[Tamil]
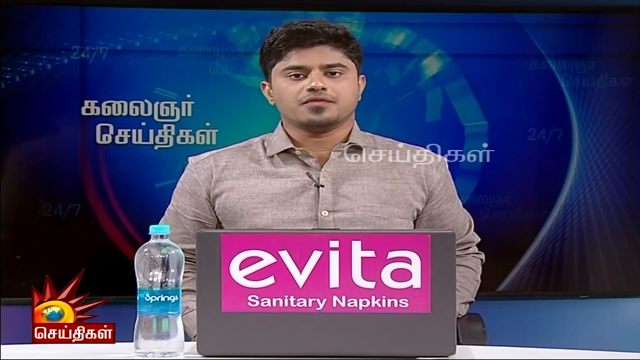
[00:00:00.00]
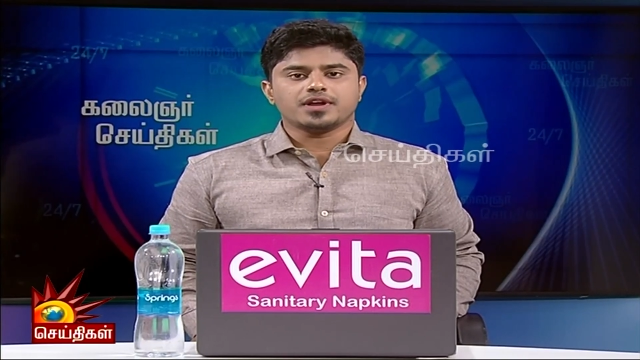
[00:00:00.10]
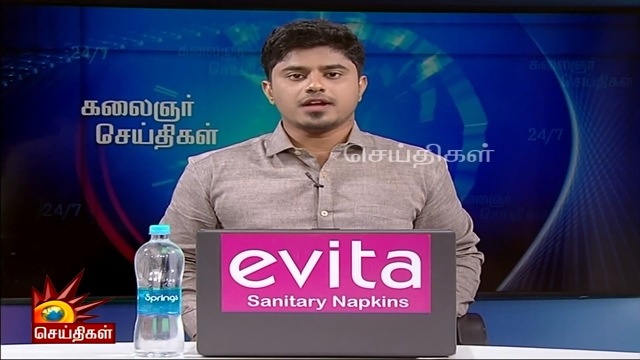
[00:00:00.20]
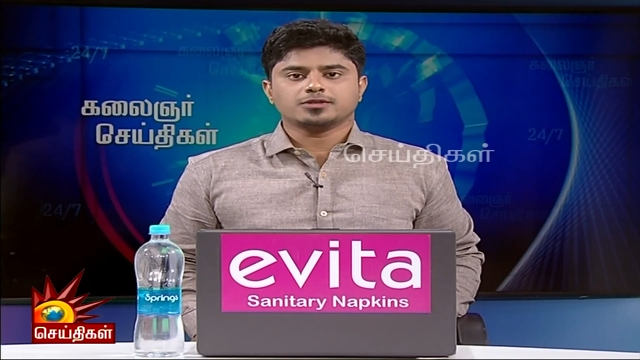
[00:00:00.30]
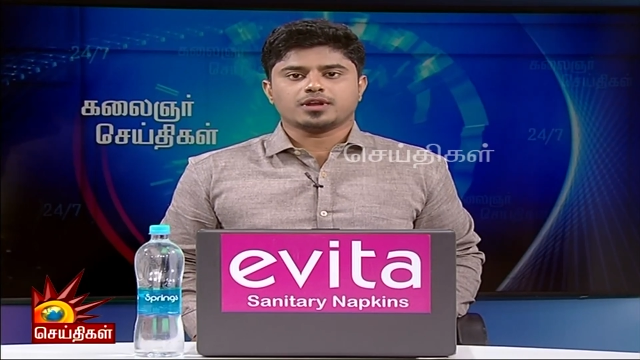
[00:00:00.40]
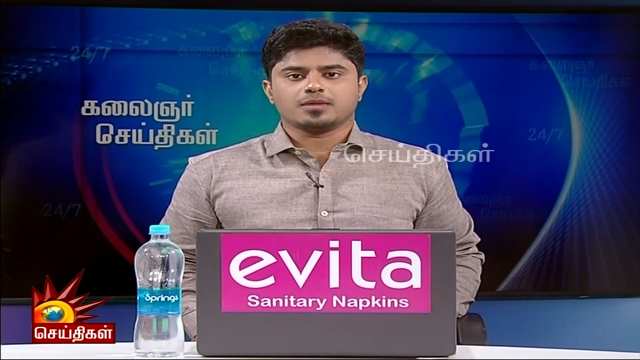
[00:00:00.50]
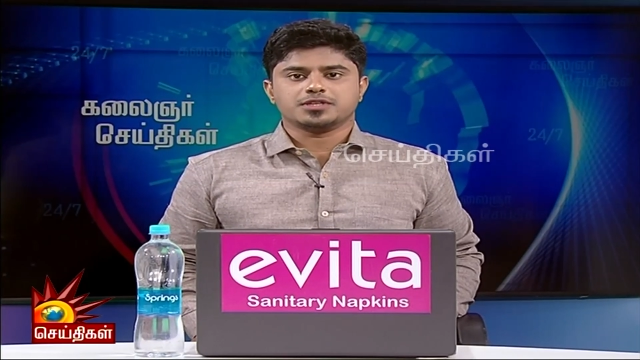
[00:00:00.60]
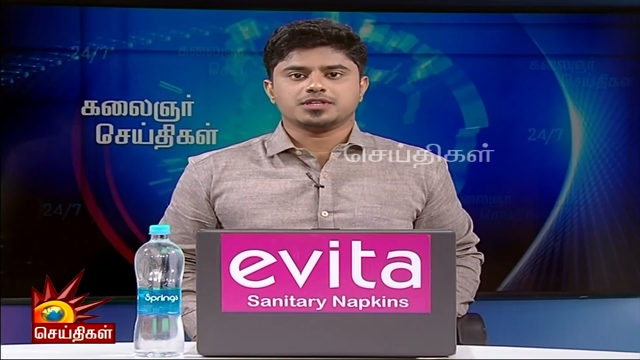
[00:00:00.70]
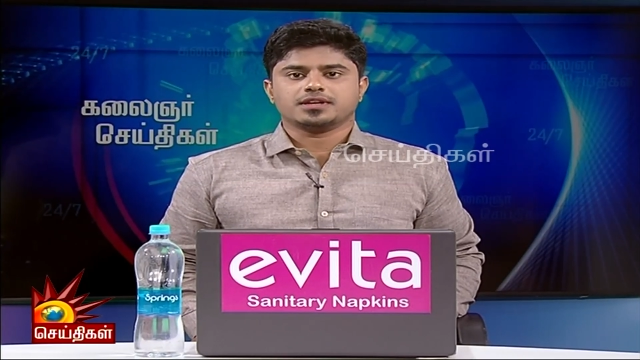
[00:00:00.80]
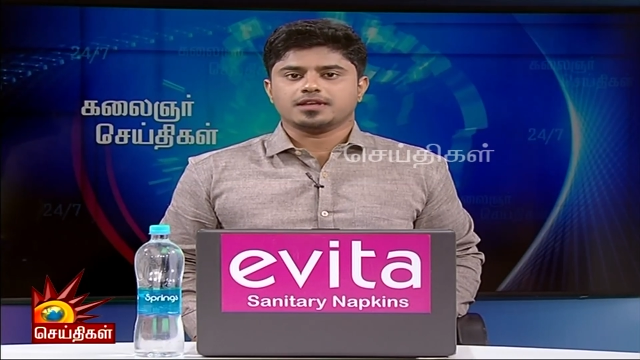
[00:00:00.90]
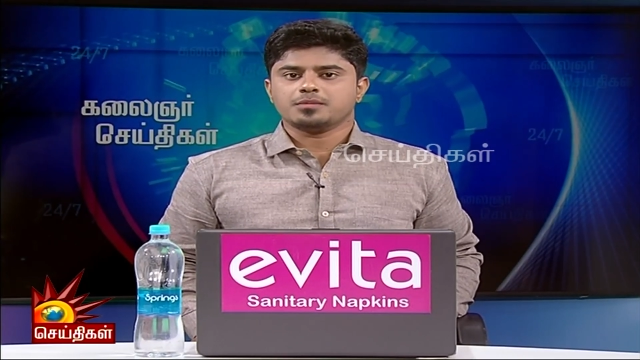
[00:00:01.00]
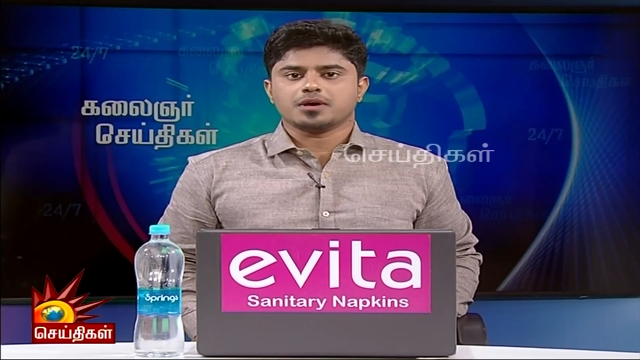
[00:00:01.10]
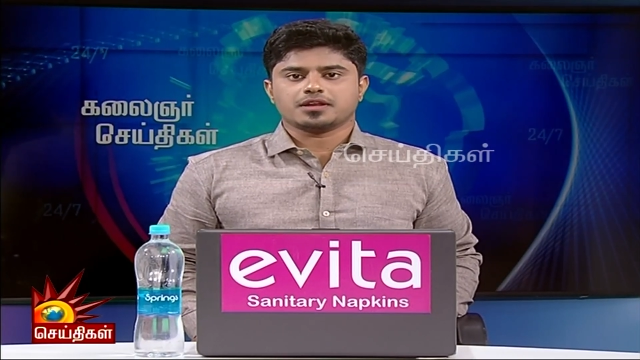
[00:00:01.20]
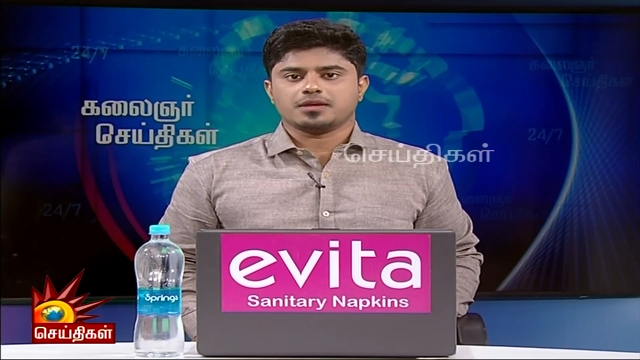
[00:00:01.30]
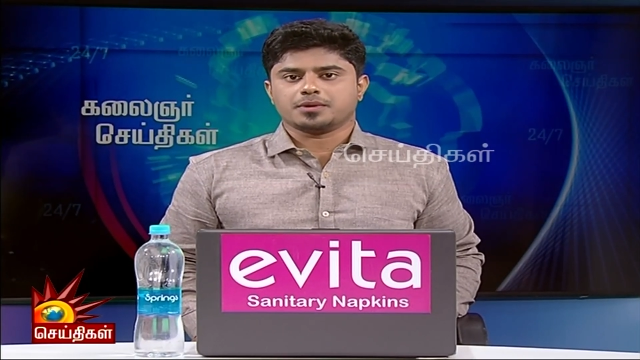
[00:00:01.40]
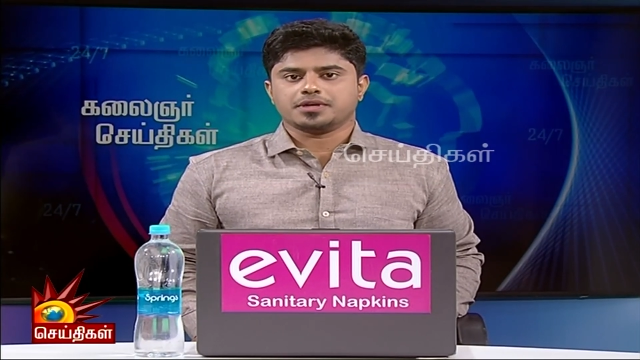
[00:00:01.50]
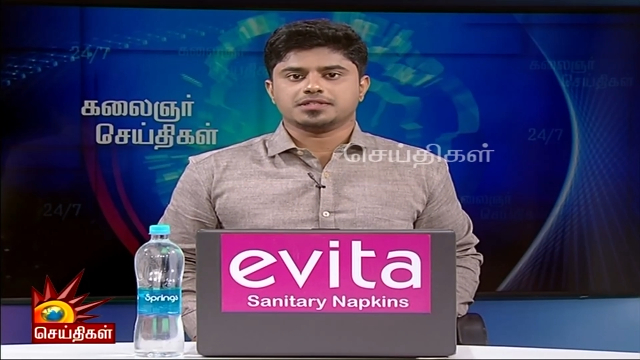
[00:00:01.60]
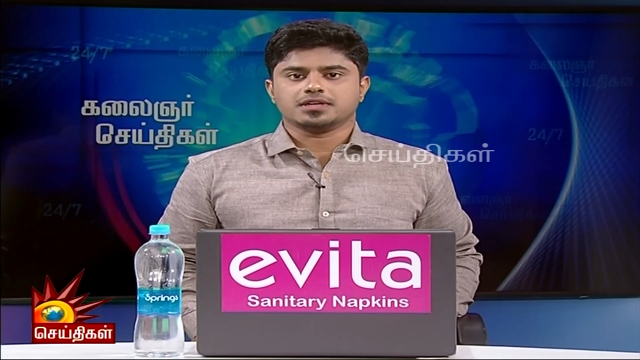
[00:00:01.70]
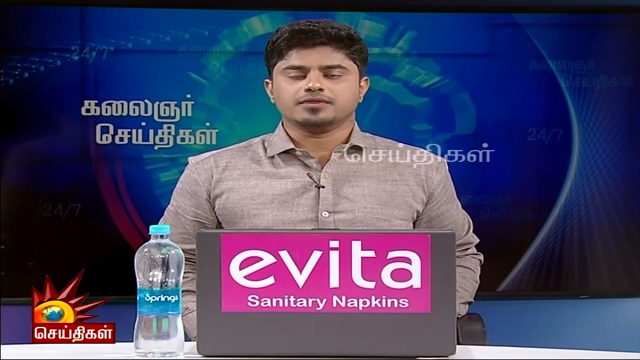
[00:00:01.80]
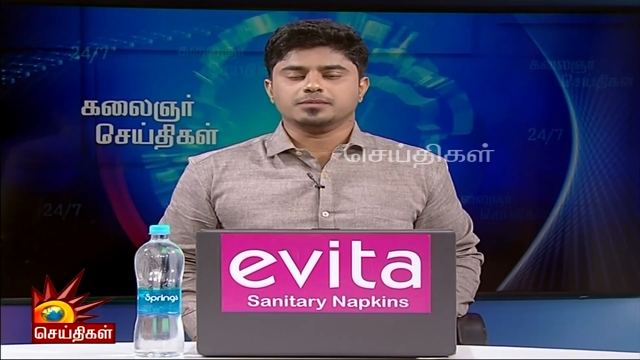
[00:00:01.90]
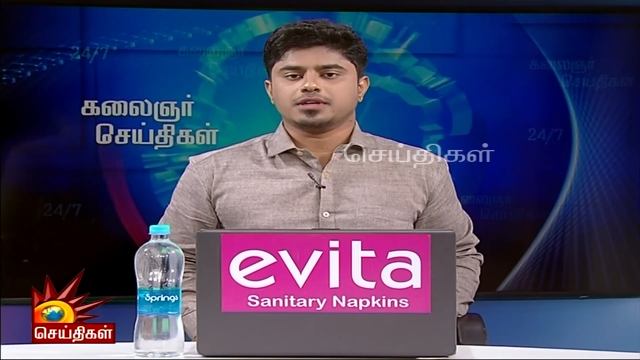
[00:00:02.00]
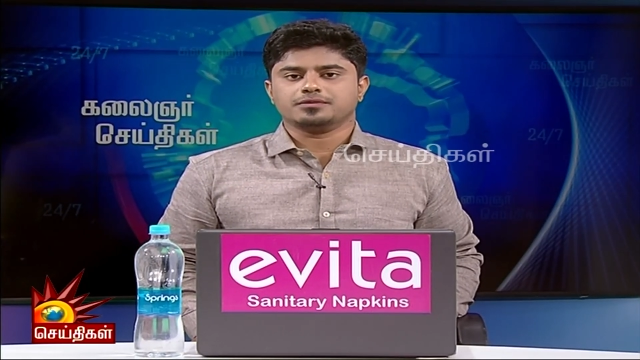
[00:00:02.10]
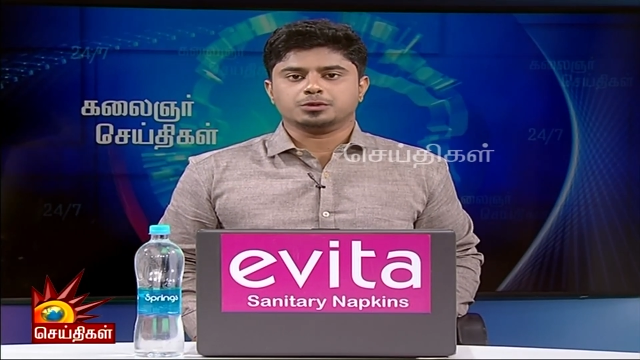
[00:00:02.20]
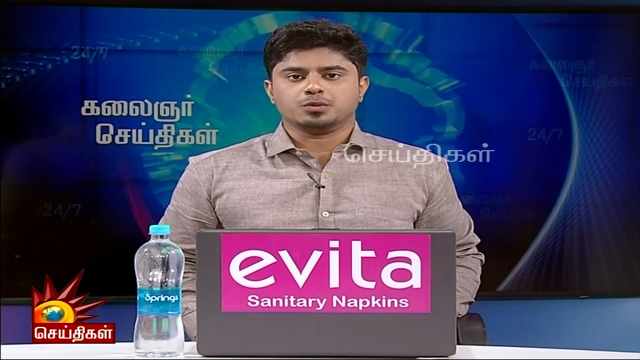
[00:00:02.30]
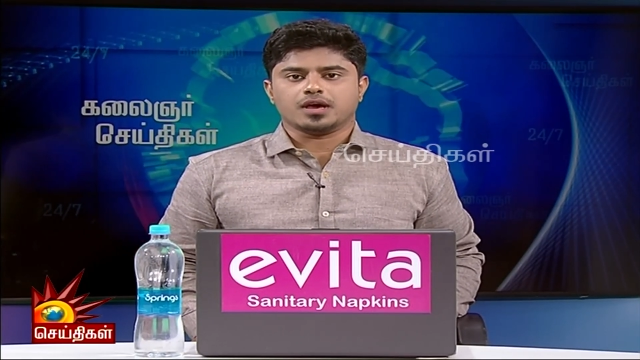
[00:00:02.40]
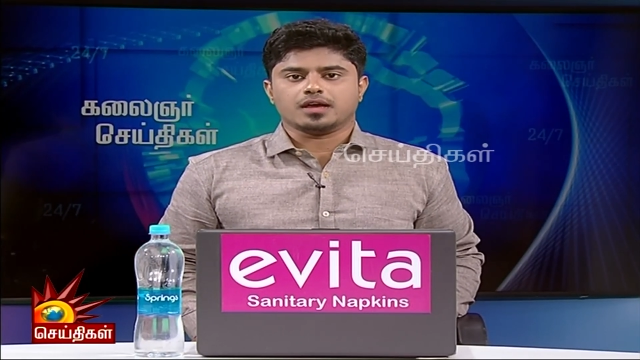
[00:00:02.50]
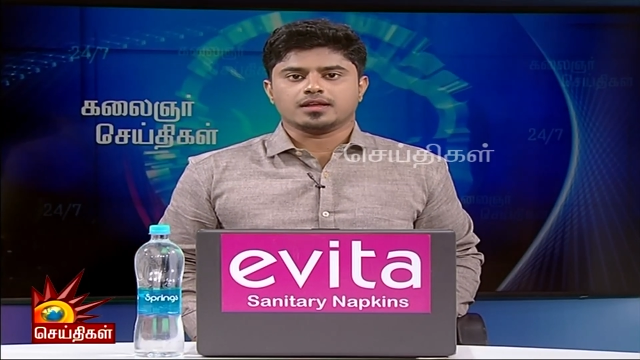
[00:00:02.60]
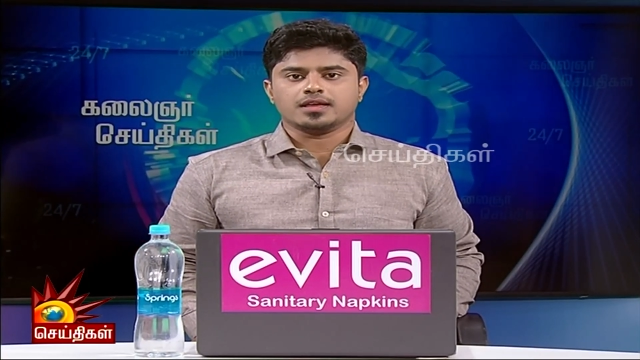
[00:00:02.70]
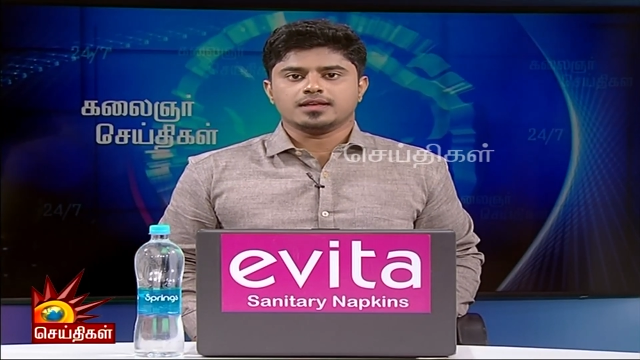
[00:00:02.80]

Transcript: வேளாண் துறை அமைச்சர் எம் ஆர் கே பன்னீர்செல்வம் தெரிவித்துள்ளார்